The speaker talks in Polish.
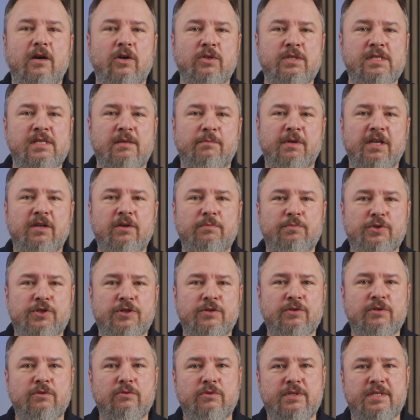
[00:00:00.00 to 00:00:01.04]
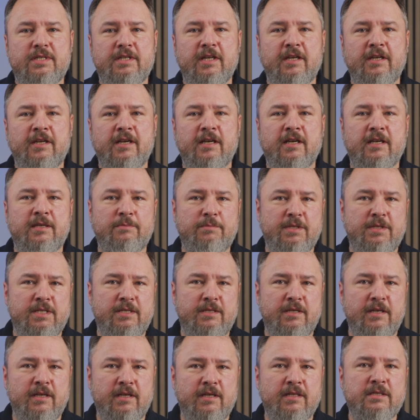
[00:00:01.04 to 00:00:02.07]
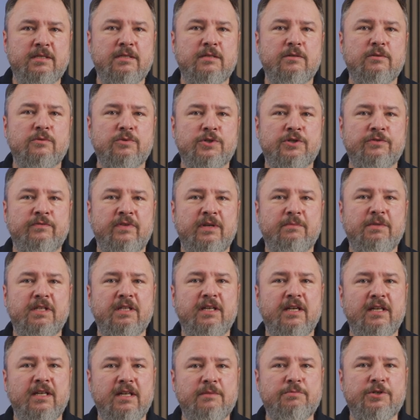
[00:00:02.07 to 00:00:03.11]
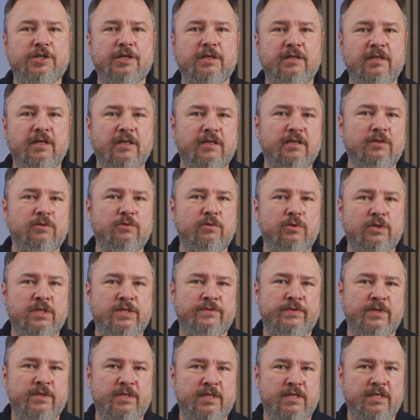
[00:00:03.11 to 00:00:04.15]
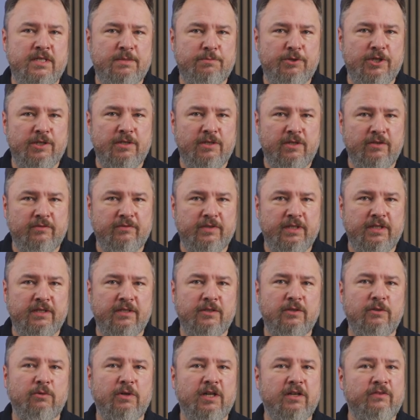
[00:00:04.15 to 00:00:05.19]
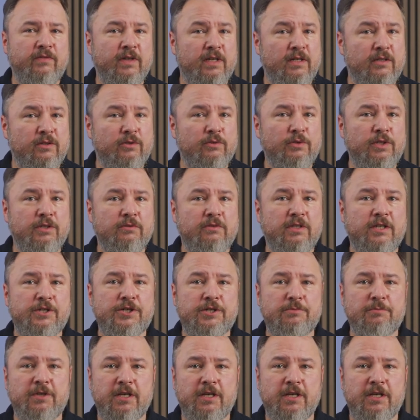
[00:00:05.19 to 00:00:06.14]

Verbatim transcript: Od samego początku istnienia IBCS używamy najlepszych na rynku rozwiązań sprzętowych, które gwarantują naszym